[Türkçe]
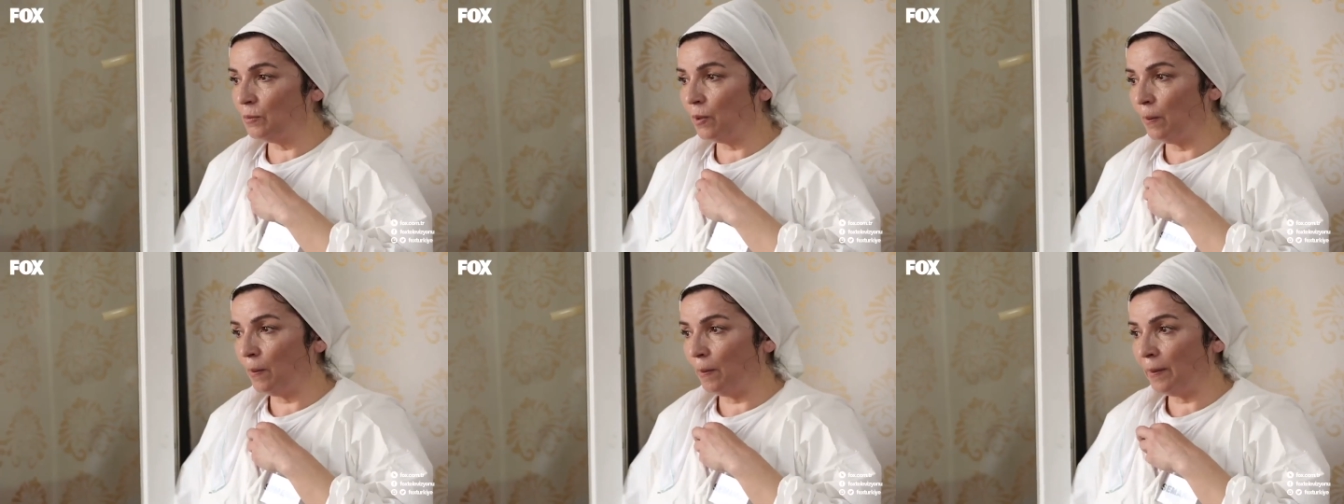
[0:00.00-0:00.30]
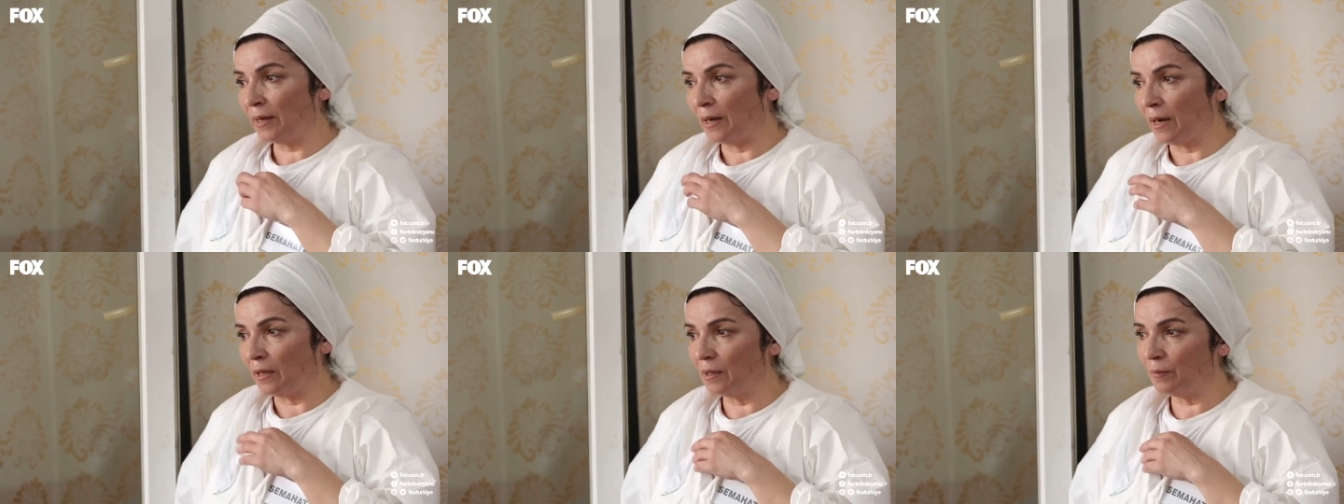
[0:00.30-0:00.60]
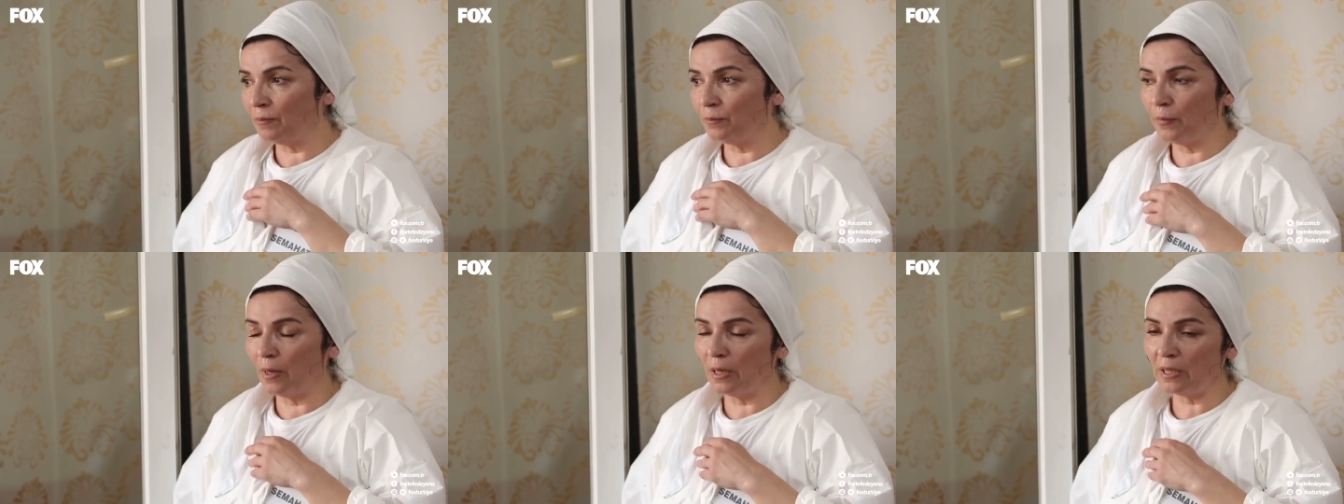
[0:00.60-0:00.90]
Dedim baba ben
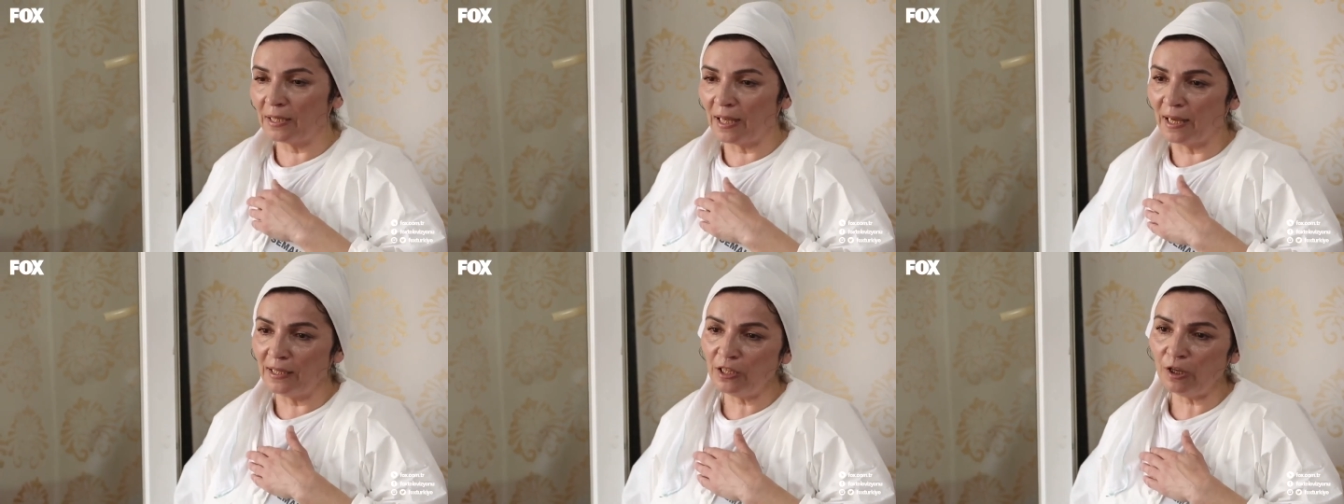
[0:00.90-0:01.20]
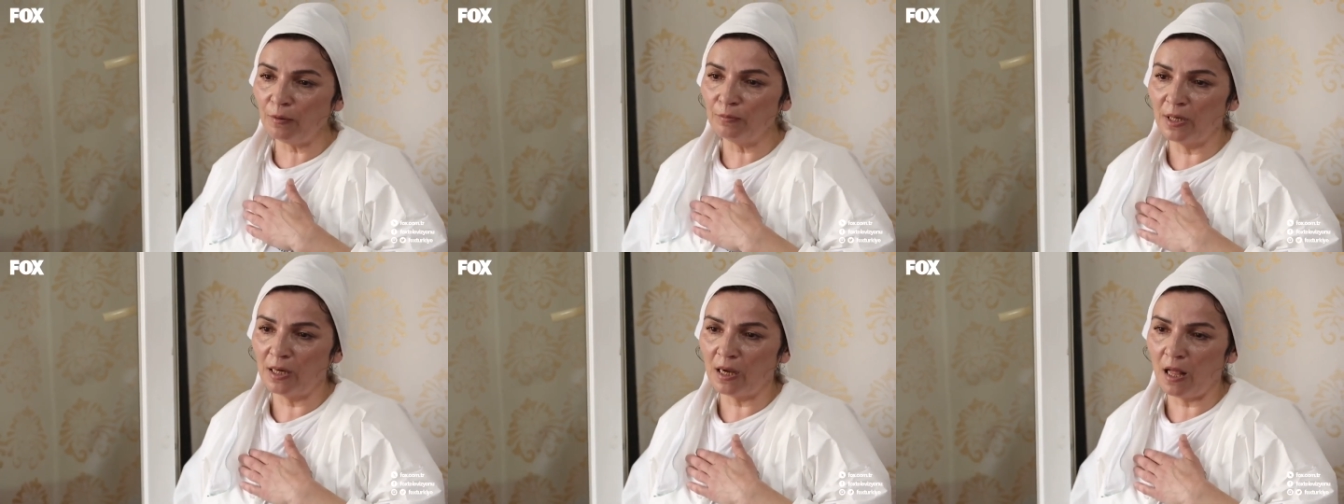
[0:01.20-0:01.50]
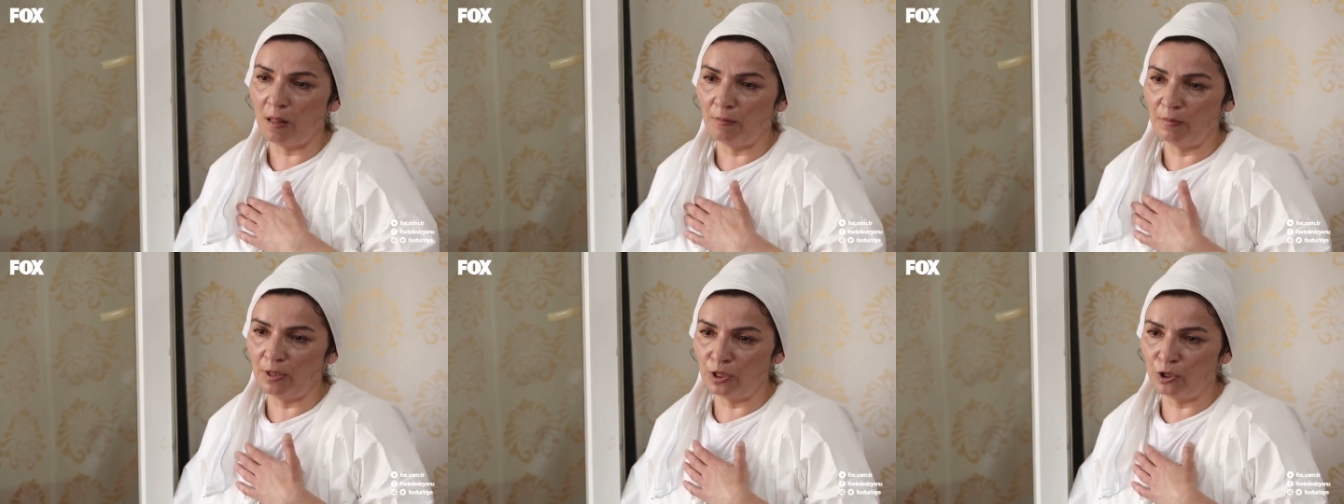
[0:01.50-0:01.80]
halam ben kendi evimde
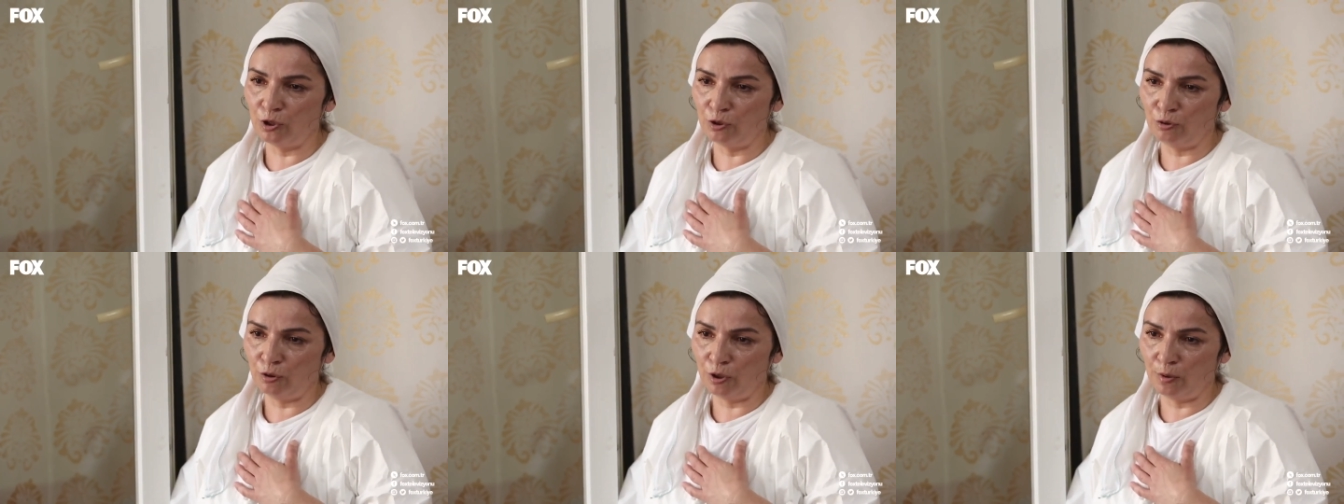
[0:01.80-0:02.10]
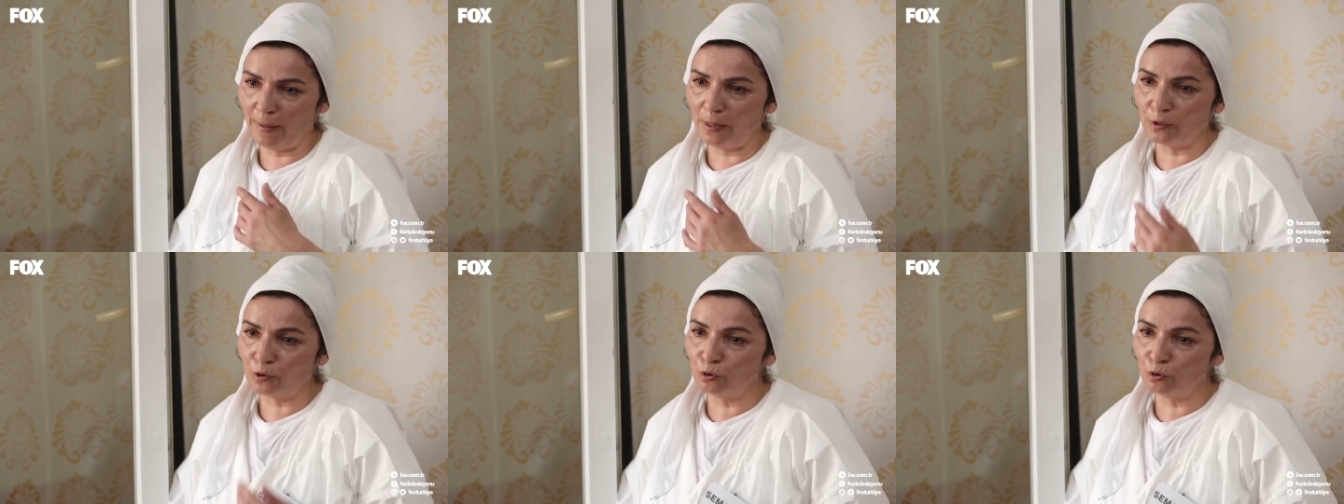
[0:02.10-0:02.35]
kalmak istiyorum.